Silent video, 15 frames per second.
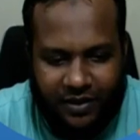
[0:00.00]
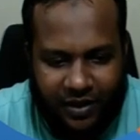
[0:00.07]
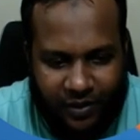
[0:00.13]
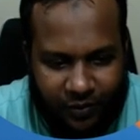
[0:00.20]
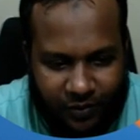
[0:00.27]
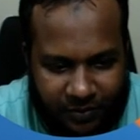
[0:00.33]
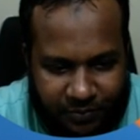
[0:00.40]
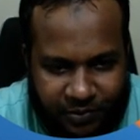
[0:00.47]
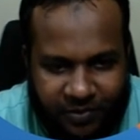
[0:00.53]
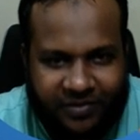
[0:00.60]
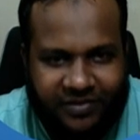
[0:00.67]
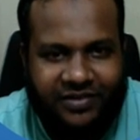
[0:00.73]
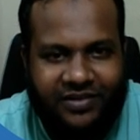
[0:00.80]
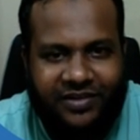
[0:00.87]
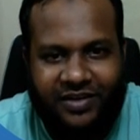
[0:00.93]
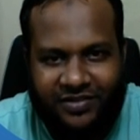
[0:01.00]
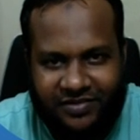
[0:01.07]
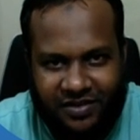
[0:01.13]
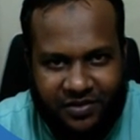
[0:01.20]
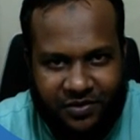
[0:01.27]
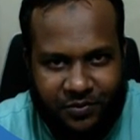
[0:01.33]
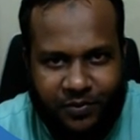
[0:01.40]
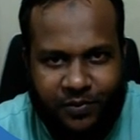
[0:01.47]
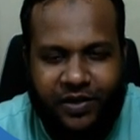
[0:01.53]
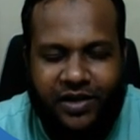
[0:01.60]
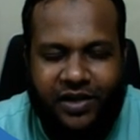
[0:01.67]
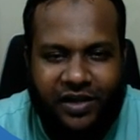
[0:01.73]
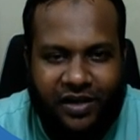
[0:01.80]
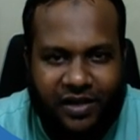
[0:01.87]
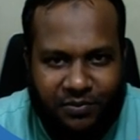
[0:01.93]
হ্যালো এভরিওয়ান আজকের
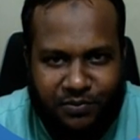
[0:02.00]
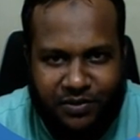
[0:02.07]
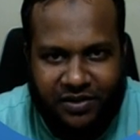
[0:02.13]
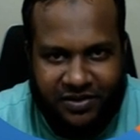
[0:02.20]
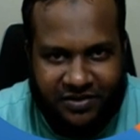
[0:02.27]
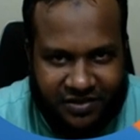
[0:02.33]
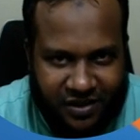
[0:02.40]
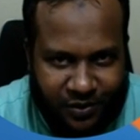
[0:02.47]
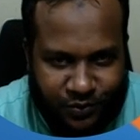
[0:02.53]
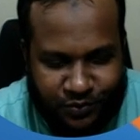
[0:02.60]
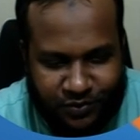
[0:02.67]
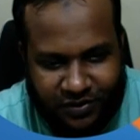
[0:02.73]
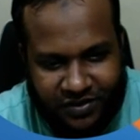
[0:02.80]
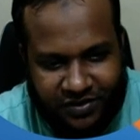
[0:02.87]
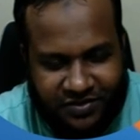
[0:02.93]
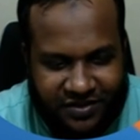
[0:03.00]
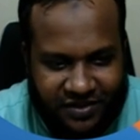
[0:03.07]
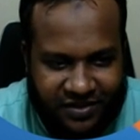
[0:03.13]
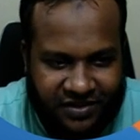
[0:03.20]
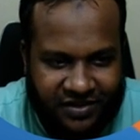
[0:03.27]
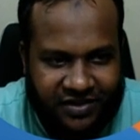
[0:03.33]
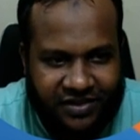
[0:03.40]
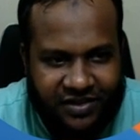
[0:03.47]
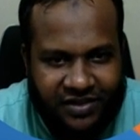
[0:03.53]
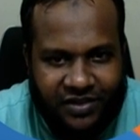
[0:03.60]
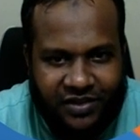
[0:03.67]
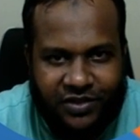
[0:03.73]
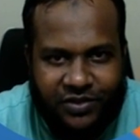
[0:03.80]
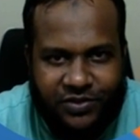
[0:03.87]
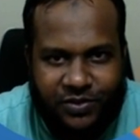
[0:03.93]
টিউটোরিয়ালে আপনাদেরকে স্বাগত জানাচ্ছি
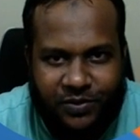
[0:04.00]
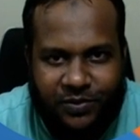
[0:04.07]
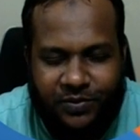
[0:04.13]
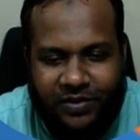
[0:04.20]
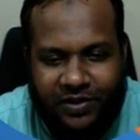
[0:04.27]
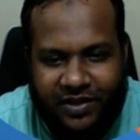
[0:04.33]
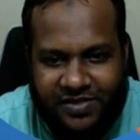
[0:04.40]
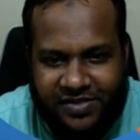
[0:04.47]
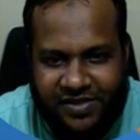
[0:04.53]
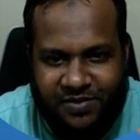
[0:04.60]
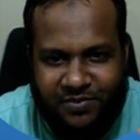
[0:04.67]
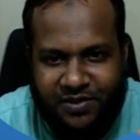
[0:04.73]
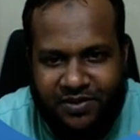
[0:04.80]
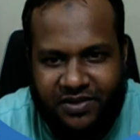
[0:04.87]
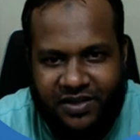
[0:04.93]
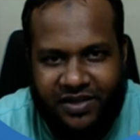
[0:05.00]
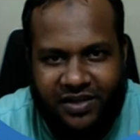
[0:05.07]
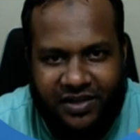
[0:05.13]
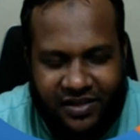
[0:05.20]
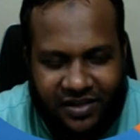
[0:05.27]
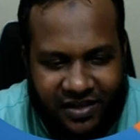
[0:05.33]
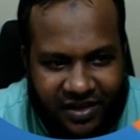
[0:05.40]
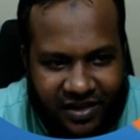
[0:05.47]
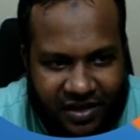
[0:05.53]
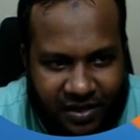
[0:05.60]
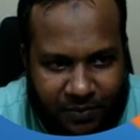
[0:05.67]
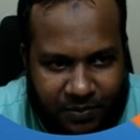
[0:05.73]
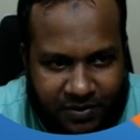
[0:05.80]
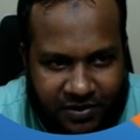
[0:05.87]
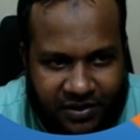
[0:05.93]
চলুন আজকে আমরা দেখে নেই
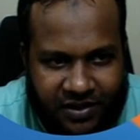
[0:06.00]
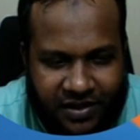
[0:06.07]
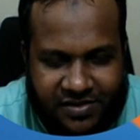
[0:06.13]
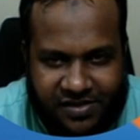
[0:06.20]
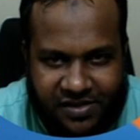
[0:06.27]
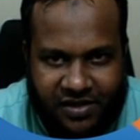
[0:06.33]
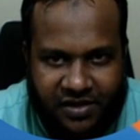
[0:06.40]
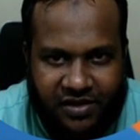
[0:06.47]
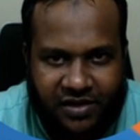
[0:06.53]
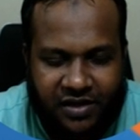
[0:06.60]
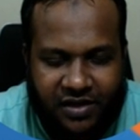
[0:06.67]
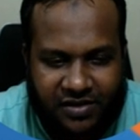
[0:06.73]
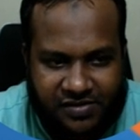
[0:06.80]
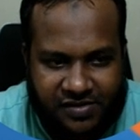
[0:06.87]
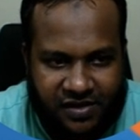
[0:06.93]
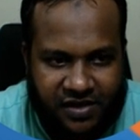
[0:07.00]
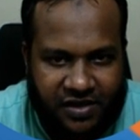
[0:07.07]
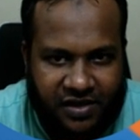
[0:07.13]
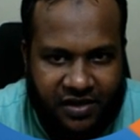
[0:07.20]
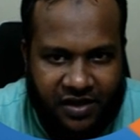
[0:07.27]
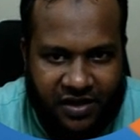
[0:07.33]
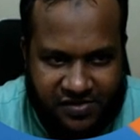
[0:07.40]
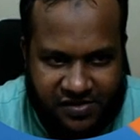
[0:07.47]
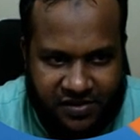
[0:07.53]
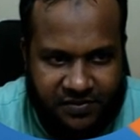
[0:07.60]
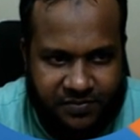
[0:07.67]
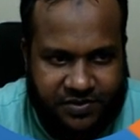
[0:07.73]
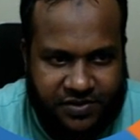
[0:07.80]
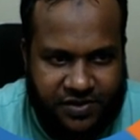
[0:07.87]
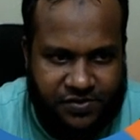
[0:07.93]
আমাদের আজকের ক্লাসে কি কি আছে
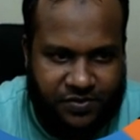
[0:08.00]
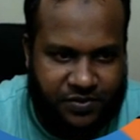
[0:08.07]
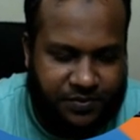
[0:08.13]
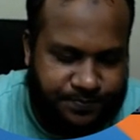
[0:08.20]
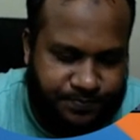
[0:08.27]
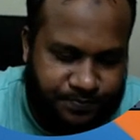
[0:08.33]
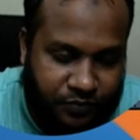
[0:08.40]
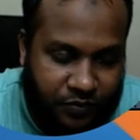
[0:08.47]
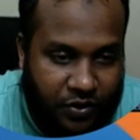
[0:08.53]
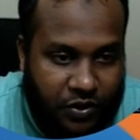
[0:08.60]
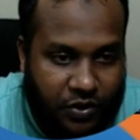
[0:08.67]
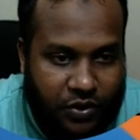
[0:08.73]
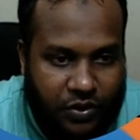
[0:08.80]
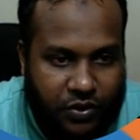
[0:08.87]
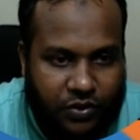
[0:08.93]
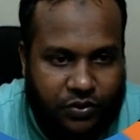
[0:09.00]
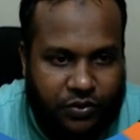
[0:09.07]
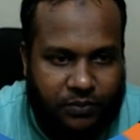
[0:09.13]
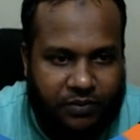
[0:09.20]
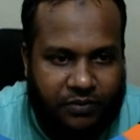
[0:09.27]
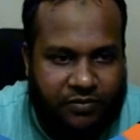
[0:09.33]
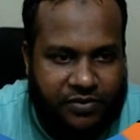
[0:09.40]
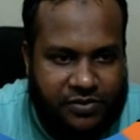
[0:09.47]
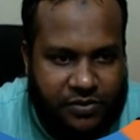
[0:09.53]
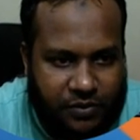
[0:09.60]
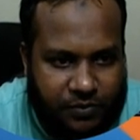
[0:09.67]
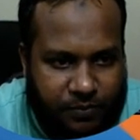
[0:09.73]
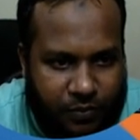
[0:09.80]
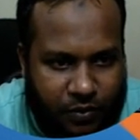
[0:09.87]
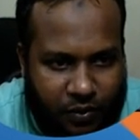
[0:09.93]
সেশন তো আমরা ফার্স্ট
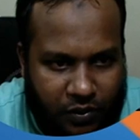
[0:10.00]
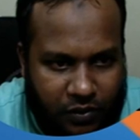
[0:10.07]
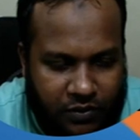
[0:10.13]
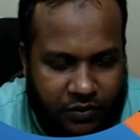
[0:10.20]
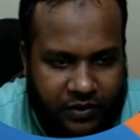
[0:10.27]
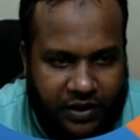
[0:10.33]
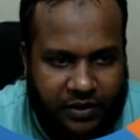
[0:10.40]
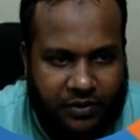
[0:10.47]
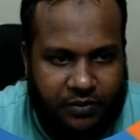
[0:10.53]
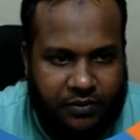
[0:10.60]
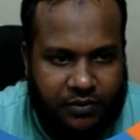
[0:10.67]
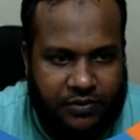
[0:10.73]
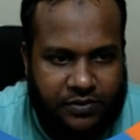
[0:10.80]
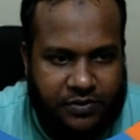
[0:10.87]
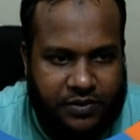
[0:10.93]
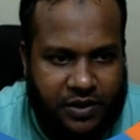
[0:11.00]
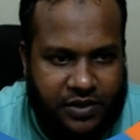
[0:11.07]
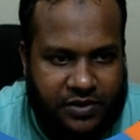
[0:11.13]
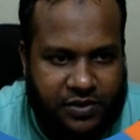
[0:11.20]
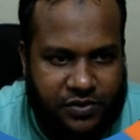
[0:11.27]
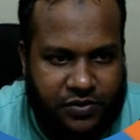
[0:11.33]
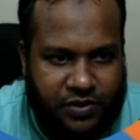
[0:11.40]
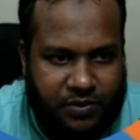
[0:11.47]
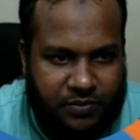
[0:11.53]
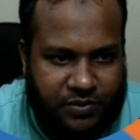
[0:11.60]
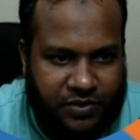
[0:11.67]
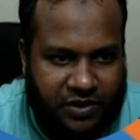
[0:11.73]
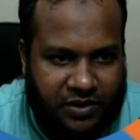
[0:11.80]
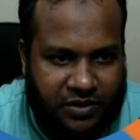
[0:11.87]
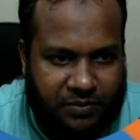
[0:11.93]
অফ অল এই সেশনে আমরা
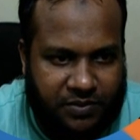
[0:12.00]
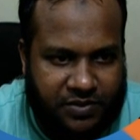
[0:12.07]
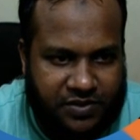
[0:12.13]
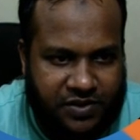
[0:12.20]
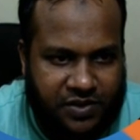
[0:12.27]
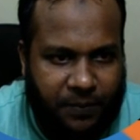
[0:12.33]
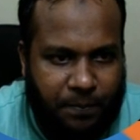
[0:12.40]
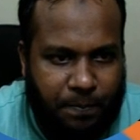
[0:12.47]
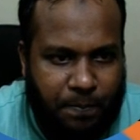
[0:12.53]
দেখতে পাচ্ছি